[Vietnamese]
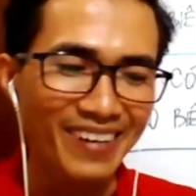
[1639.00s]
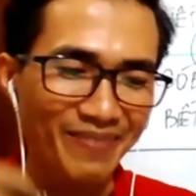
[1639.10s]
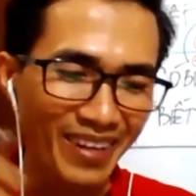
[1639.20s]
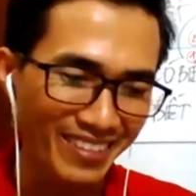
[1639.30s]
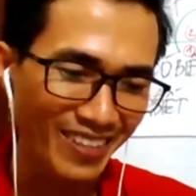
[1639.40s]
bây
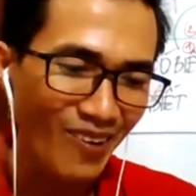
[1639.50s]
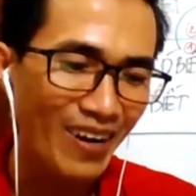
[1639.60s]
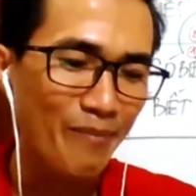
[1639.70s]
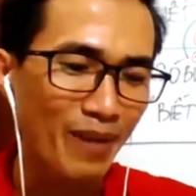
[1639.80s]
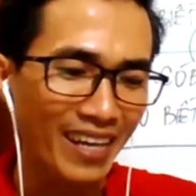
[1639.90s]
giờ mà
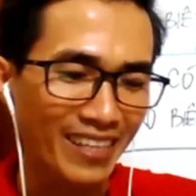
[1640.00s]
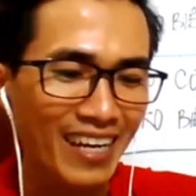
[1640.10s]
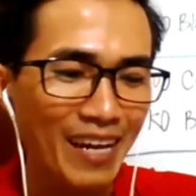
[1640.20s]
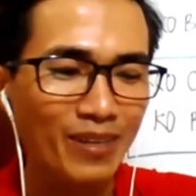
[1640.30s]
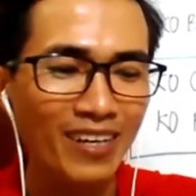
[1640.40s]
cho làm lại
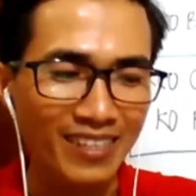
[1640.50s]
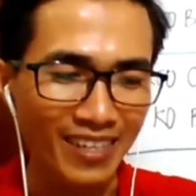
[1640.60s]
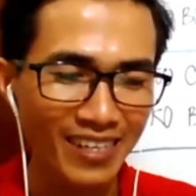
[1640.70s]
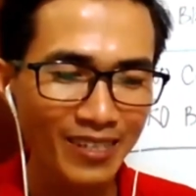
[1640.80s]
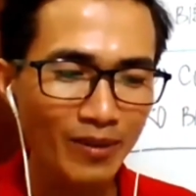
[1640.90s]
thì nó làm rất là
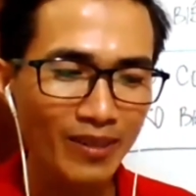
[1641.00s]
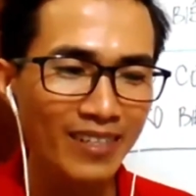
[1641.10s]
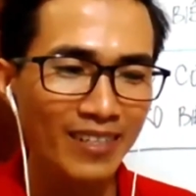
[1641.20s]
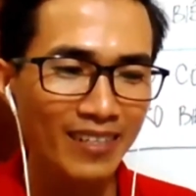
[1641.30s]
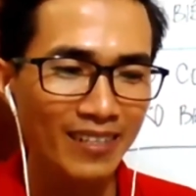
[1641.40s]
dễ đúng không
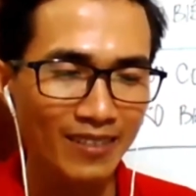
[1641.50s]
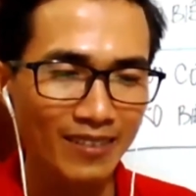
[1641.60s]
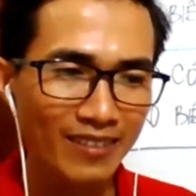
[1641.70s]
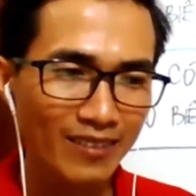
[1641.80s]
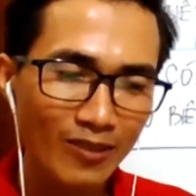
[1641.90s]

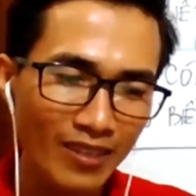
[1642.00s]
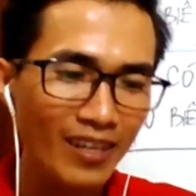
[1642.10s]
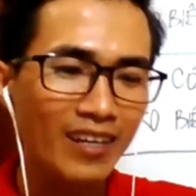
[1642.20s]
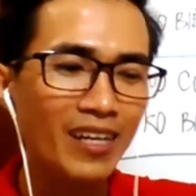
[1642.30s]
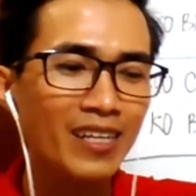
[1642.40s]

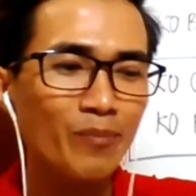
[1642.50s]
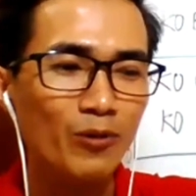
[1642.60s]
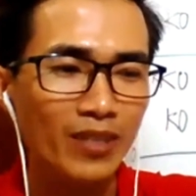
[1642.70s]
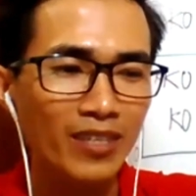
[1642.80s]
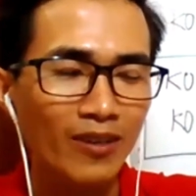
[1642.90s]
chỉ cần nâng cấp
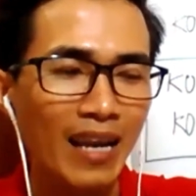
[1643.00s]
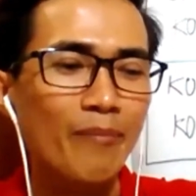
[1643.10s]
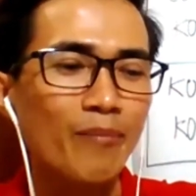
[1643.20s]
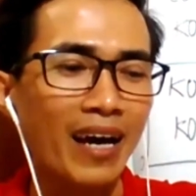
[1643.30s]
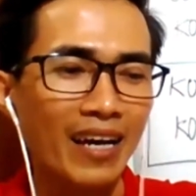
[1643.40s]
một tiếng
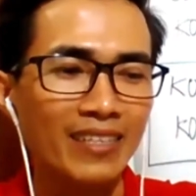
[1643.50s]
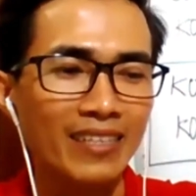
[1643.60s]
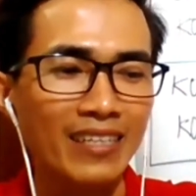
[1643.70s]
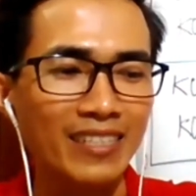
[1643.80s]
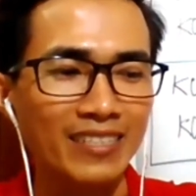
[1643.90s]
làm lại
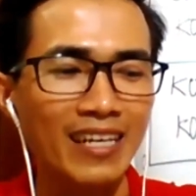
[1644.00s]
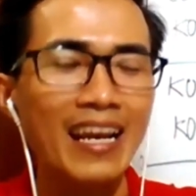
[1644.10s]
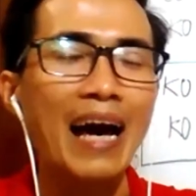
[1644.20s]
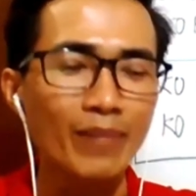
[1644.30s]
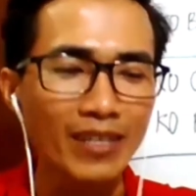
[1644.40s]
thì anh chị
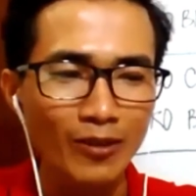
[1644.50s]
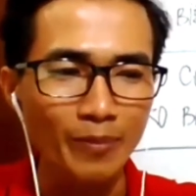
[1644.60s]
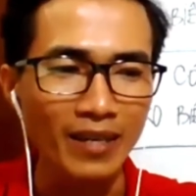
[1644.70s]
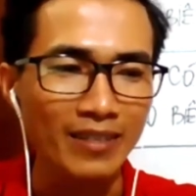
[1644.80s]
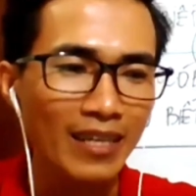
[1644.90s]
sẽ làm đi
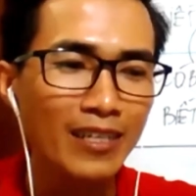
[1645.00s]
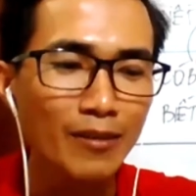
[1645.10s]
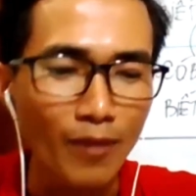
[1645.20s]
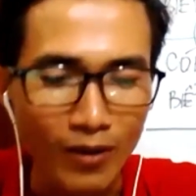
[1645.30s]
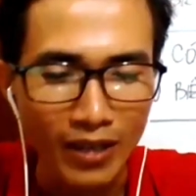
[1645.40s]
rồi mà cái
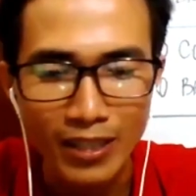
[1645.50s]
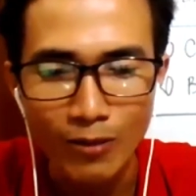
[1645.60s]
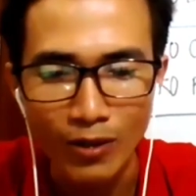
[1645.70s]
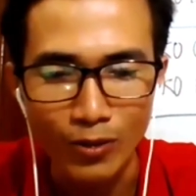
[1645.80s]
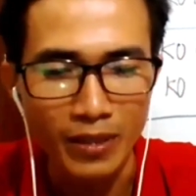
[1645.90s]
đường mòn nó
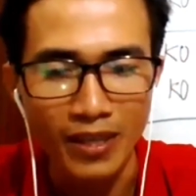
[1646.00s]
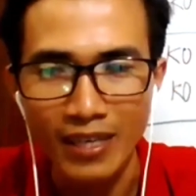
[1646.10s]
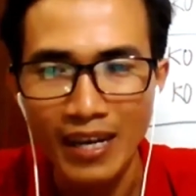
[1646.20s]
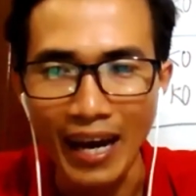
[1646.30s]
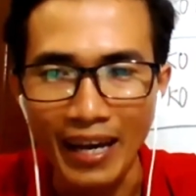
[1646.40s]
đi qua rồi bây giờ
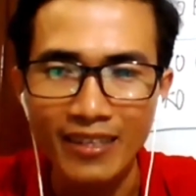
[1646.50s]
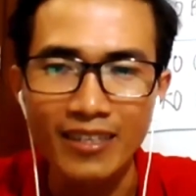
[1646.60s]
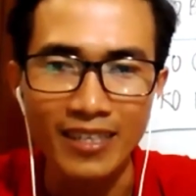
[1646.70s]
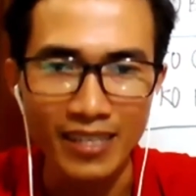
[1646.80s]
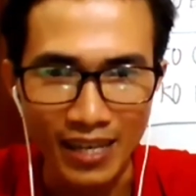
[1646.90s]
đi lại nó
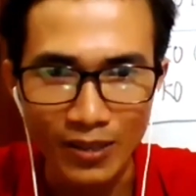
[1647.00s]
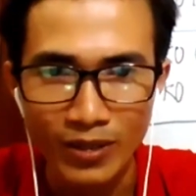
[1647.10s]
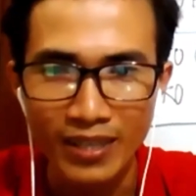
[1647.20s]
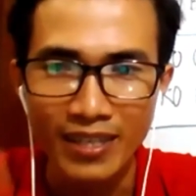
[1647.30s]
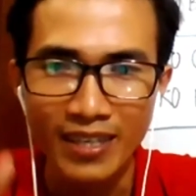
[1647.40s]
cực kỳ dễ
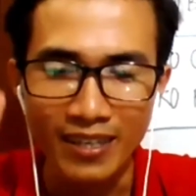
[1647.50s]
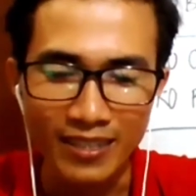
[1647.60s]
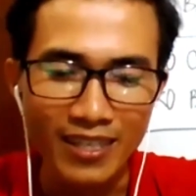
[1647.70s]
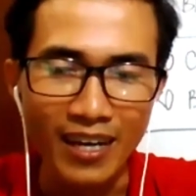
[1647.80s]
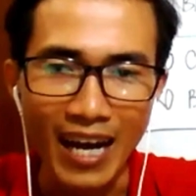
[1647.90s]
luôn
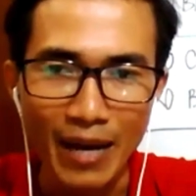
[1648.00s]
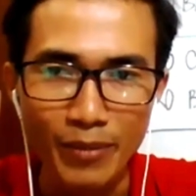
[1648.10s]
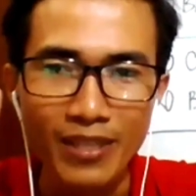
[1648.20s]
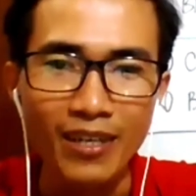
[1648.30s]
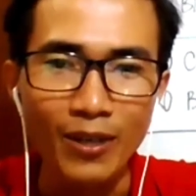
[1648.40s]
anh chỉ cần
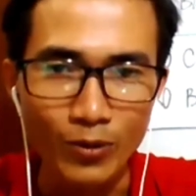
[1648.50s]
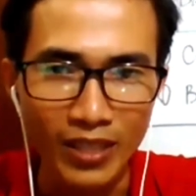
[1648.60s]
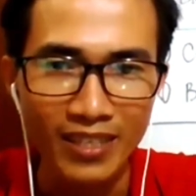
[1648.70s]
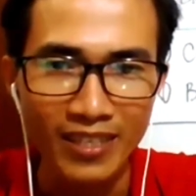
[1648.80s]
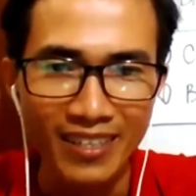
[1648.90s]
20 giờ đầu
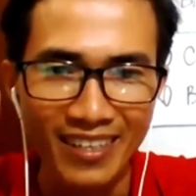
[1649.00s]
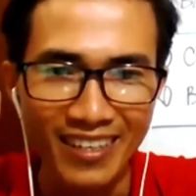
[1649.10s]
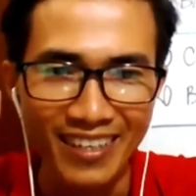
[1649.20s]
tiên